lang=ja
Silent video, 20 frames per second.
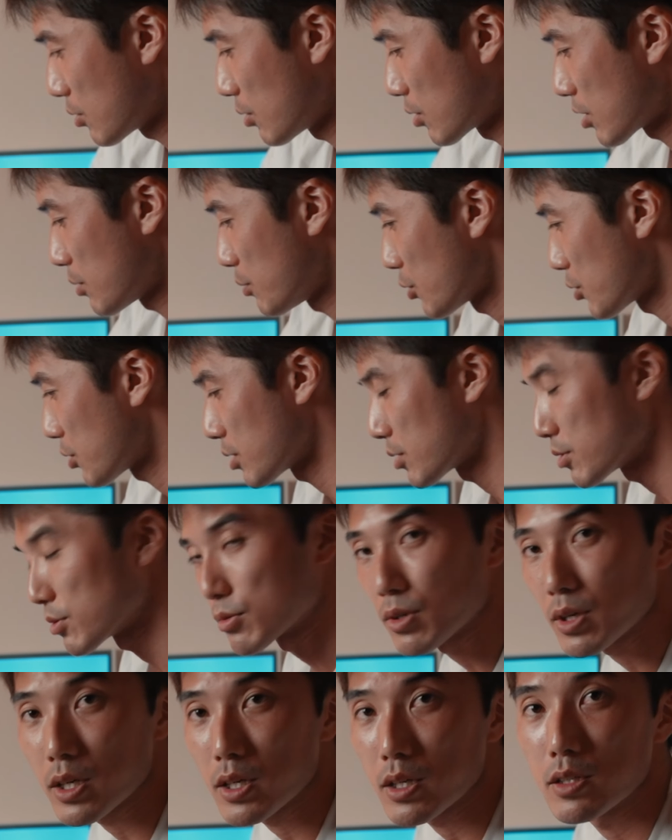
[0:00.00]
今回持っていく
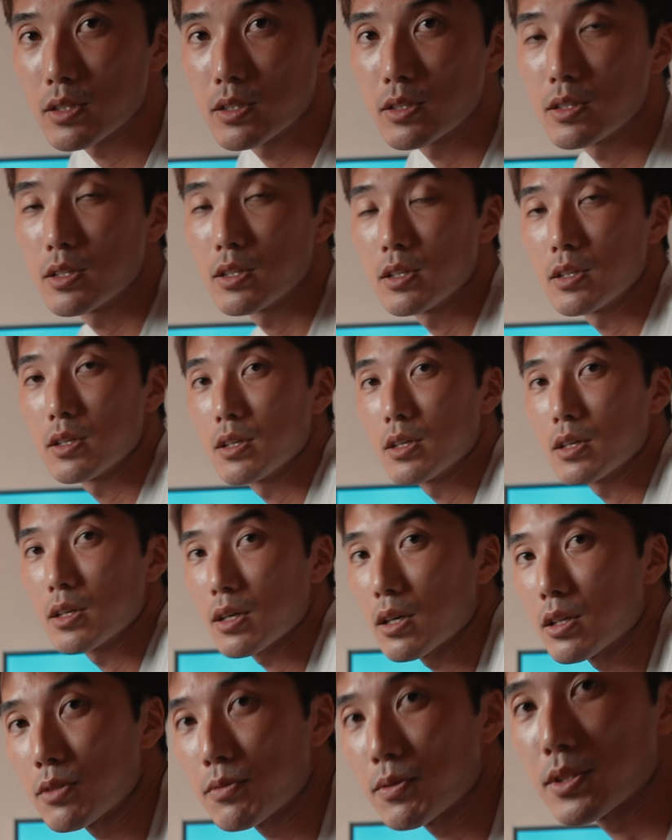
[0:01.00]
のは、
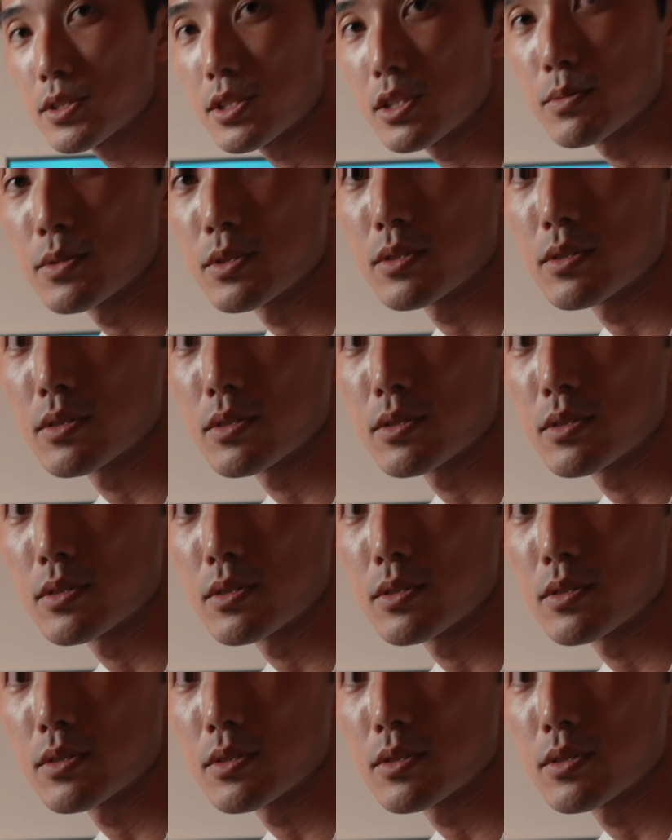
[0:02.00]
アルファ